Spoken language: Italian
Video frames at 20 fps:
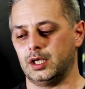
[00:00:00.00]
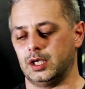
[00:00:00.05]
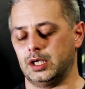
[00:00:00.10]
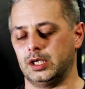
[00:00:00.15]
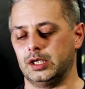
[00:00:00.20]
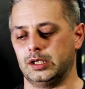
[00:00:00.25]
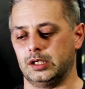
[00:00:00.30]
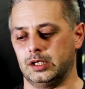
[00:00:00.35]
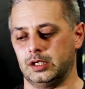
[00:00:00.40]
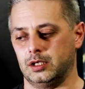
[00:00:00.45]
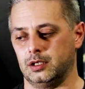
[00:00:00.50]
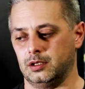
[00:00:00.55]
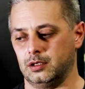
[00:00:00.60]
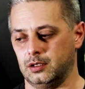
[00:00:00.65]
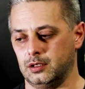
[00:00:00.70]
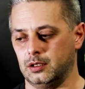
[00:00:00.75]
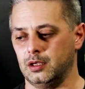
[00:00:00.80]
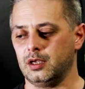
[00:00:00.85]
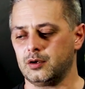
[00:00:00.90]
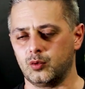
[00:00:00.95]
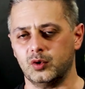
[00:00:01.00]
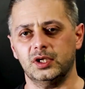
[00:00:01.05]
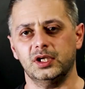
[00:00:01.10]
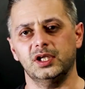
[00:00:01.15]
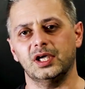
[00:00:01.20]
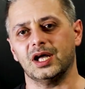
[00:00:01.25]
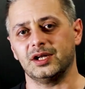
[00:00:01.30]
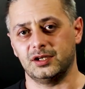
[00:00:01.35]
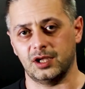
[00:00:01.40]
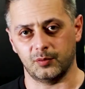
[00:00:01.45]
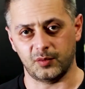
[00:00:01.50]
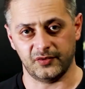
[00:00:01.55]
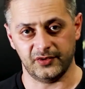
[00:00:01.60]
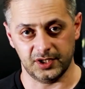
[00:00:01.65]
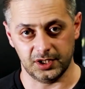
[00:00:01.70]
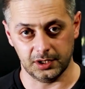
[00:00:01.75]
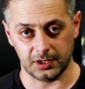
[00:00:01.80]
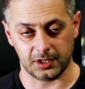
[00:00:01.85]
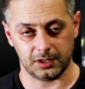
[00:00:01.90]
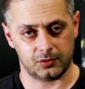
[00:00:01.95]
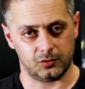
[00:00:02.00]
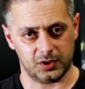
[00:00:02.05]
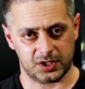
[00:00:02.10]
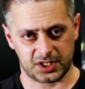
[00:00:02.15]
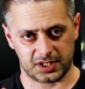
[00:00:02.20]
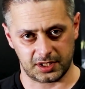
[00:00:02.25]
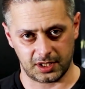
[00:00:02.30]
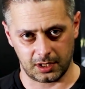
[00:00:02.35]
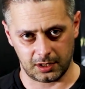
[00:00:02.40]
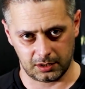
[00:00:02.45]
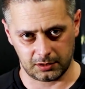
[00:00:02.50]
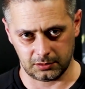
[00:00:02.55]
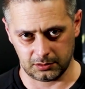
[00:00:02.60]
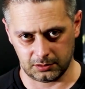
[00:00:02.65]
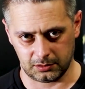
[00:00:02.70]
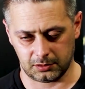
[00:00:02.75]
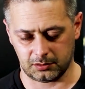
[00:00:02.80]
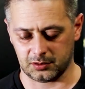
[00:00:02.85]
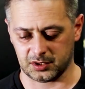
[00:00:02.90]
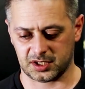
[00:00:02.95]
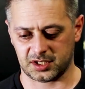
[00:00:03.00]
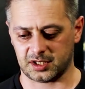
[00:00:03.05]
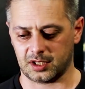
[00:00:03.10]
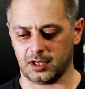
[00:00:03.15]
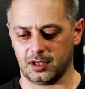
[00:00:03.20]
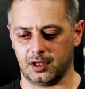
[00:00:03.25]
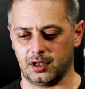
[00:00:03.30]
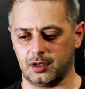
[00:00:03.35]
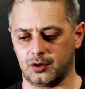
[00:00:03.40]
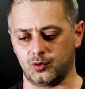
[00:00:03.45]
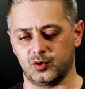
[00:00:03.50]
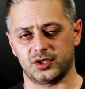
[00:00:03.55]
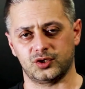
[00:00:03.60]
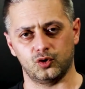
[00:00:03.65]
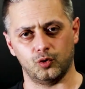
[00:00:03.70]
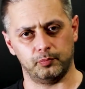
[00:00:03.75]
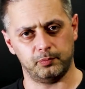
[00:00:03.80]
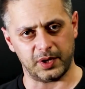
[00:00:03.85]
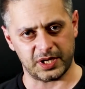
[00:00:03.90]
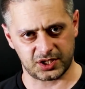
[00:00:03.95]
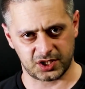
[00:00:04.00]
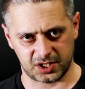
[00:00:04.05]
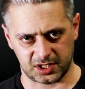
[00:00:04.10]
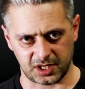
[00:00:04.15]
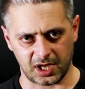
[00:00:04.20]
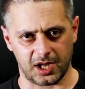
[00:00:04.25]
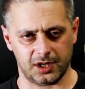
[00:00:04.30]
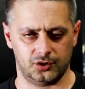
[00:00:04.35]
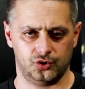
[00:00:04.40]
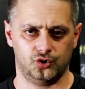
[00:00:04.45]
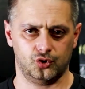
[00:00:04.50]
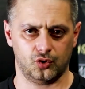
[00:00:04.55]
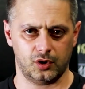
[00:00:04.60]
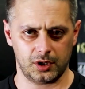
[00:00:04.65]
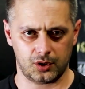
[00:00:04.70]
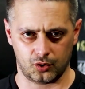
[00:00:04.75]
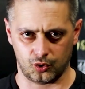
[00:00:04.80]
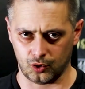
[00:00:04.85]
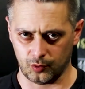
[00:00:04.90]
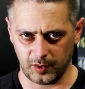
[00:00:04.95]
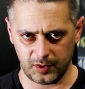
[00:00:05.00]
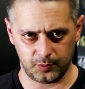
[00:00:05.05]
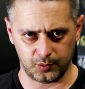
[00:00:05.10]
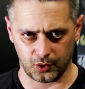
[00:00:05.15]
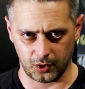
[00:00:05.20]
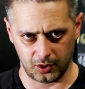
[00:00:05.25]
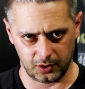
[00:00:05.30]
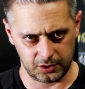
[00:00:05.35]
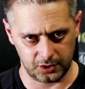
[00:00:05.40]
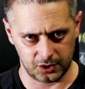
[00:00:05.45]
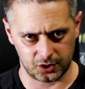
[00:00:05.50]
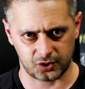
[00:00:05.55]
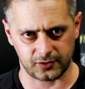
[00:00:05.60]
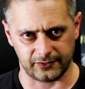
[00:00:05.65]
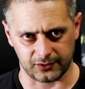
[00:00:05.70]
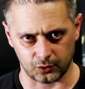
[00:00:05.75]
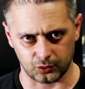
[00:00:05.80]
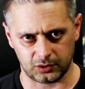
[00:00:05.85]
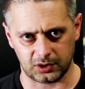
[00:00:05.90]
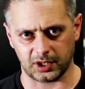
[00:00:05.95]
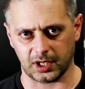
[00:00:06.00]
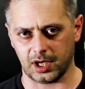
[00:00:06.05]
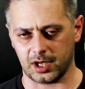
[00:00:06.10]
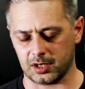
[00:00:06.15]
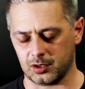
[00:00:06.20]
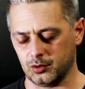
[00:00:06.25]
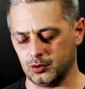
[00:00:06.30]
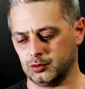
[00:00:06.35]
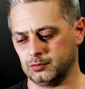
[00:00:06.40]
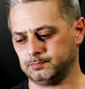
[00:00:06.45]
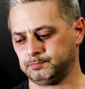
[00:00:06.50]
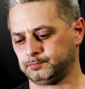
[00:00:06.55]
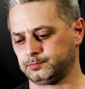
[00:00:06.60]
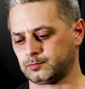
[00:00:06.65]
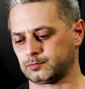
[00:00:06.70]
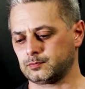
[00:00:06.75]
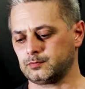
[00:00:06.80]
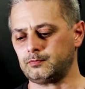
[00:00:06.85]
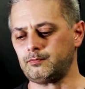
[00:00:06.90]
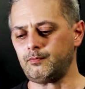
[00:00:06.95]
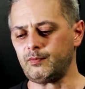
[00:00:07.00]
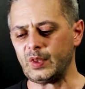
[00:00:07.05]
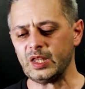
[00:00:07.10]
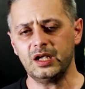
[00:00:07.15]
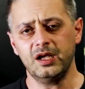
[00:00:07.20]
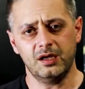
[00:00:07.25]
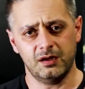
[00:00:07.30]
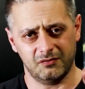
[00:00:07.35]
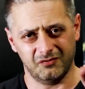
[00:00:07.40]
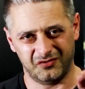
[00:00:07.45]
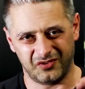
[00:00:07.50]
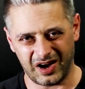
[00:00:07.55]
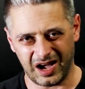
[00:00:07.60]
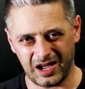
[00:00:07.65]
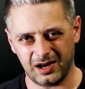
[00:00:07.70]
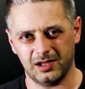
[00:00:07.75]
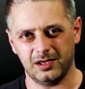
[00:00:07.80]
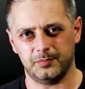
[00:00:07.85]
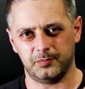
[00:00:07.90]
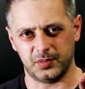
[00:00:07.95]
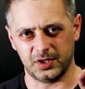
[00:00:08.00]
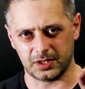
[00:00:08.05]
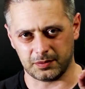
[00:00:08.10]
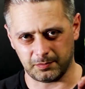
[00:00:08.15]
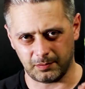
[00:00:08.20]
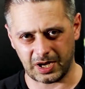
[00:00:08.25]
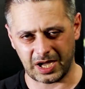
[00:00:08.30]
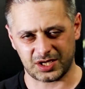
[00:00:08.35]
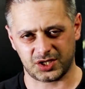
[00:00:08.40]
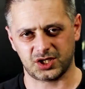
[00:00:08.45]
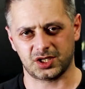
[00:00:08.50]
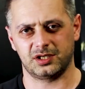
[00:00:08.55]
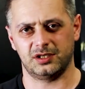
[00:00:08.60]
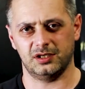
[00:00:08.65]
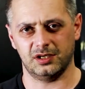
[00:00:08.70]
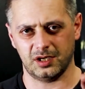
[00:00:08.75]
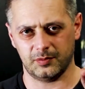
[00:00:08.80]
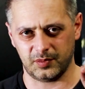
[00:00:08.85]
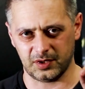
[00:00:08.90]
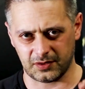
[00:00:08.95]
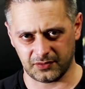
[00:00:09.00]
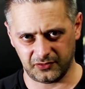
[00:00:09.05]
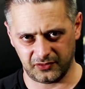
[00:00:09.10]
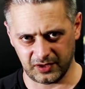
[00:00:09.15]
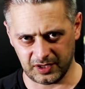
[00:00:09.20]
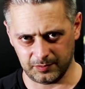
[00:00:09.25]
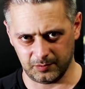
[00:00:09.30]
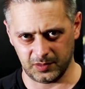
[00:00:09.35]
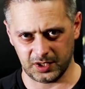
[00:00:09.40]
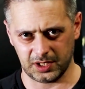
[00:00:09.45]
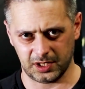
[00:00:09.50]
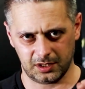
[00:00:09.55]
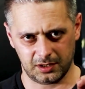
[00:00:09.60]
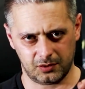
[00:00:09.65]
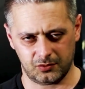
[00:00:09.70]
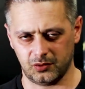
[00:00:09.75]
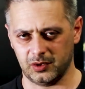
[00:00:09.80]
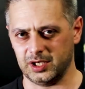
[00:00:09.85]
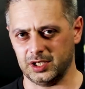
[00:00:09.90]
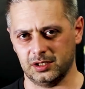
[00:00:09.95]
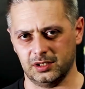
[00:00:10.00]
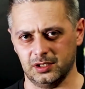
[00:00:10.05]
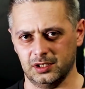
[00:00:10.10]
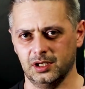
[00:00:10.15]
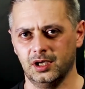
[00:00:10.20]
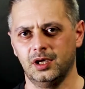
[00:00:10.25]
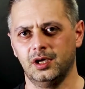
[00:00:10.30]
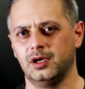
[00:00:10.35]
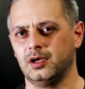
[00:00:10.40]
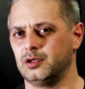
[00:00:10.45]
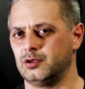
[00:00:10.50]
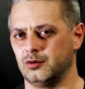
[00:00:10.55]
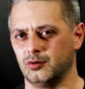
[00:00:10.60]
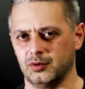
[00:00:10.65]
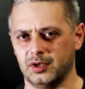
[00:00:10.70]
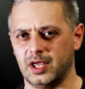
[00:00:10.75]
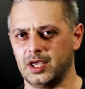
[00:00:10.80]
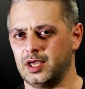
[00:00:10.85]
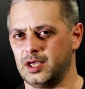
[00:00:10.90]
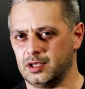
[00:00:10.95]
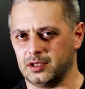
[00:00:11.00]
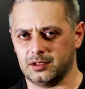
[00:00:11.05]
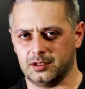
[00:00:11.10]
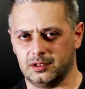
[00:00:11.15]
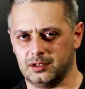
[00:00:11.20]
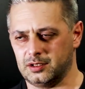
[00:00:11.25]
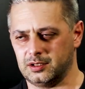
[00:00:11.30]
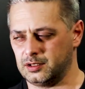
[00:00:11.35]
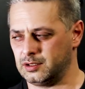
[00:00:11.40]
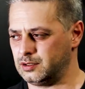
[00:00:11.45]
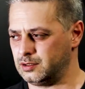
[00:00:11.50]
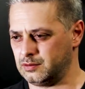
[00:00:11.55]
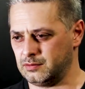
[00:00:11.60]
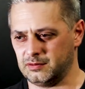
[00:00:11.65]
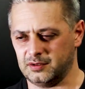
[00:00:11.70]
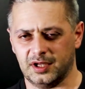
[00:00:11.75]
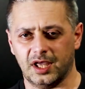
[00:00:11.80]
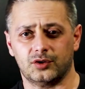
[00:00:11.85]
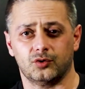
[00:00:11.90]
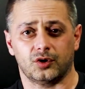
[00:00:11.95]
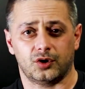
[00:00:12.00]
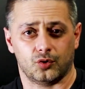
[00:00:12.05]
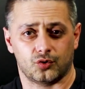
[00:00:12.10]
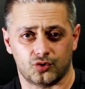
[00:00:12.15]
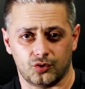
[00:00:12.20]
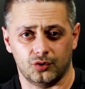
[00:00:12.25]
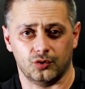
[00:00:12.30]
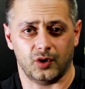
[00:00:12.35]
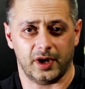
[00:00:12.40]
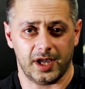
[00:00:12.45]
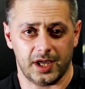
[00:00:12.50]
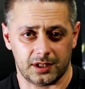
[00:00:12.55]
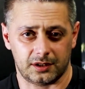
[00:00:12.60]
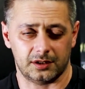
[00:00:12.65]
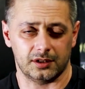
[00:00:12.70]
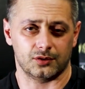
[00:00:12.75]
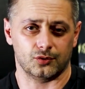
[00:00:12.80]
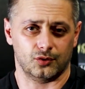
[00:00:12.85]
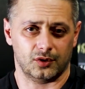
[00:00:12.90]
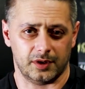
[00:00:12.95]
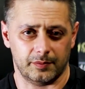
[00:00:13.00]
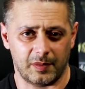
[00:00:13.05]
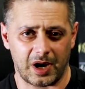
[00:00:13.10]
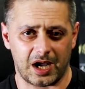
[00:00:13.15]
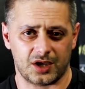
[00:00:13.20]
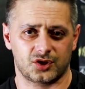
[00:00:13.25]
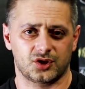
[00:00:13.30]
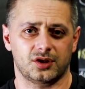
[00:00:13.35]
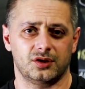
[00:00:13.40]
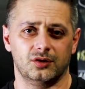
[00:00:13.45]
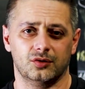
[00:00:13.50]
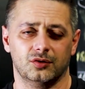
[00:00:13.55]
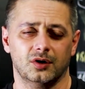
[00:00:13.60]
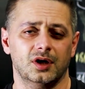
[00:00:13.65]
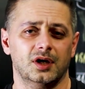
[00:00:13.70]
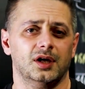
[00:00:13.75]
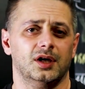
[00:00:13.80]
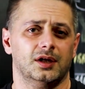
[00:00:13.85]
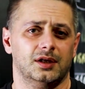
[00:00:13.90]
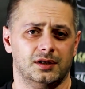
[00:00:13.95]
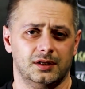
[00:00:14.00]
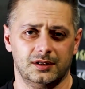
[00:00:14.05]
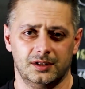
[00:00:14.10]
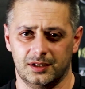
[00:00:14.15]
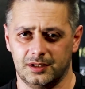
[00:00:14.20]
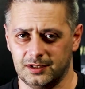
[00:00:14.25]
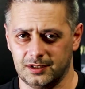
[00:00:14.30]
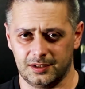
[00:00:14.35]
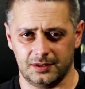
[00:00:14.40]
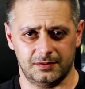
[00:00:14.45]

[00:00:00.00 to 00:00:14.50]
E, e quindi andiamo a vedere questa, uh, questa, questo passaggio e come poi sfruttarlo vale per maschi e per femmine, quindi non è, eh, dato che io sono etero e maschio eh,